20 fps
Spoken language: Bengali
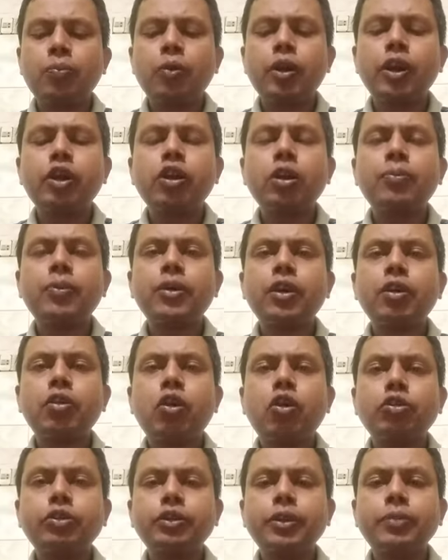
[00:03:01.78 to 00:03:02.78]
পরিকল্পনা
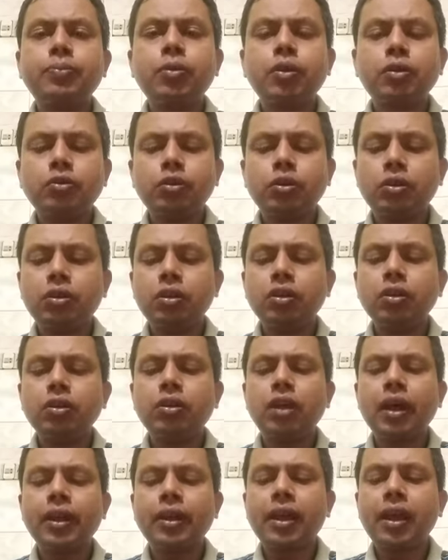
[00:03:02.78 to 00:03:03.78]
কর্তৃপক্ষ
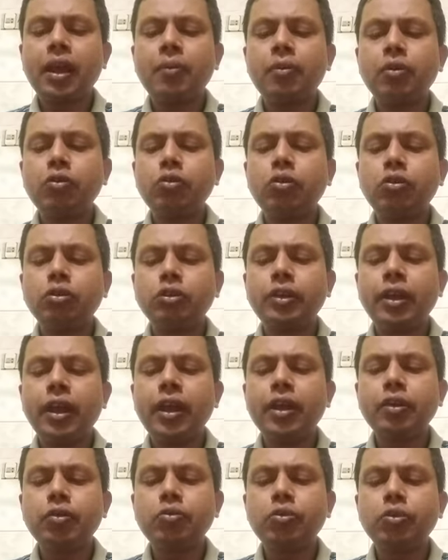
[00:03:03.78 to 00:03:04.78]
থাকে এবং
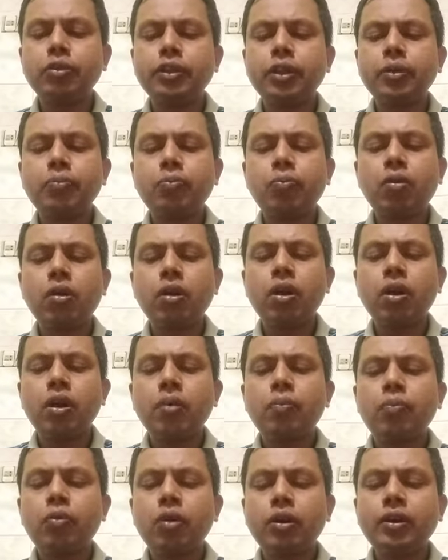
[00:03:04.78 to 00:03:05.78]
এই
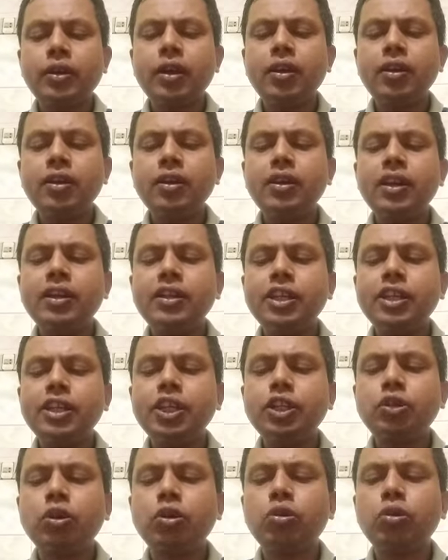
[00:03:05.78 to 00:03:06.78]
কর্তৃপক্ষের
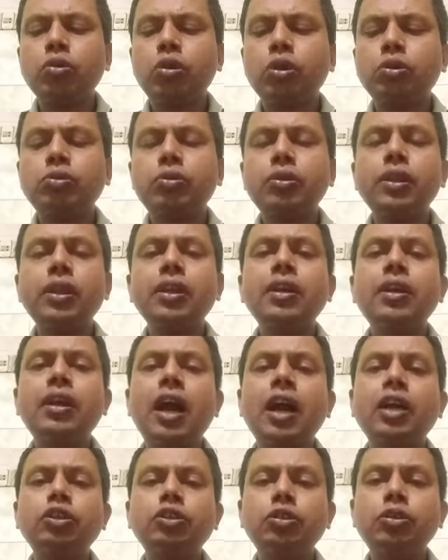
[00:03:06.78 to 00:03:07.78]
নির্দেশে সকল অর্থনৈতিক
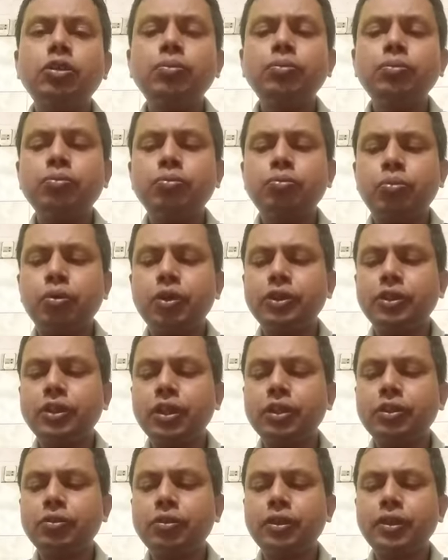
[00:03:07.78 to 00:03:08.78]
কার্যক্রম
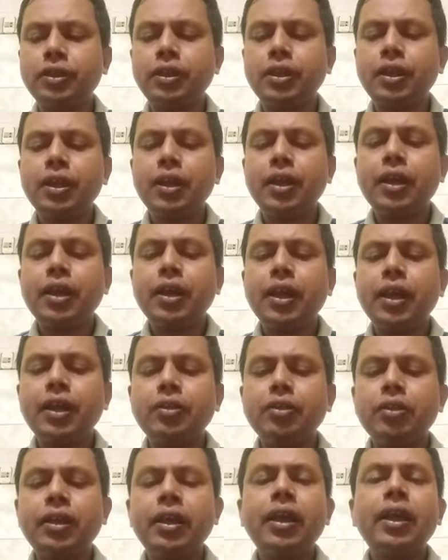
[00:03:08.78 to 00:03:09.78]
পরিচালিত হয় এই
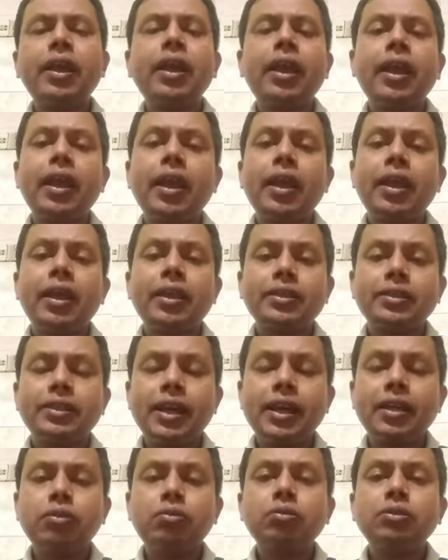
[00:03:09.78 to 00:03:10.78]
যে
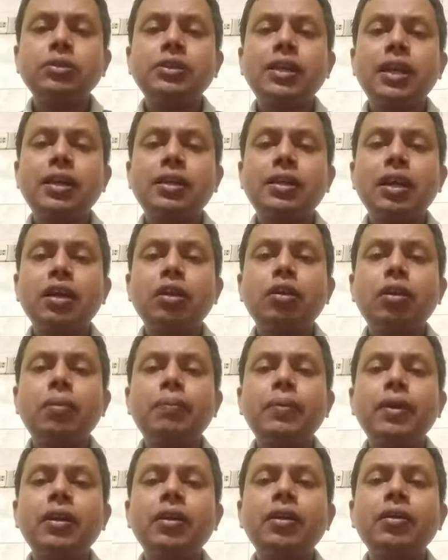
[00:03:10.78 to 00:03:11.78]
যেহেতু সেন্ট্রাল
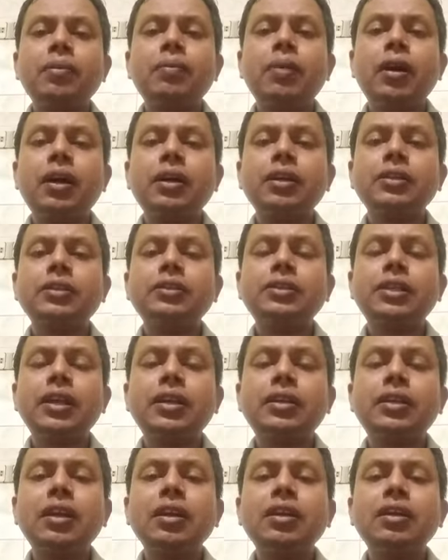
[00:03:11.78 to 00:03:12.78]
গভর্নমেন্ট বা
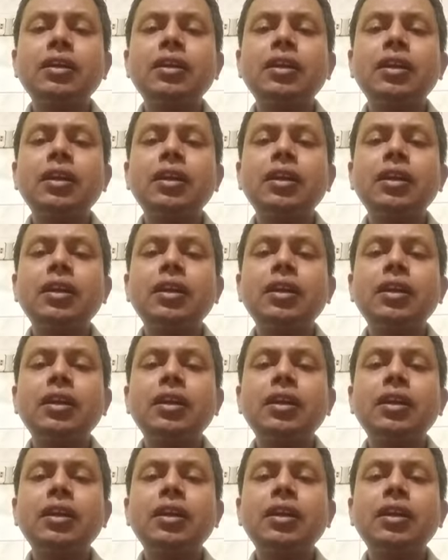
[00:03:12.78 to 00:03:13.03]
সেন্ট্রাল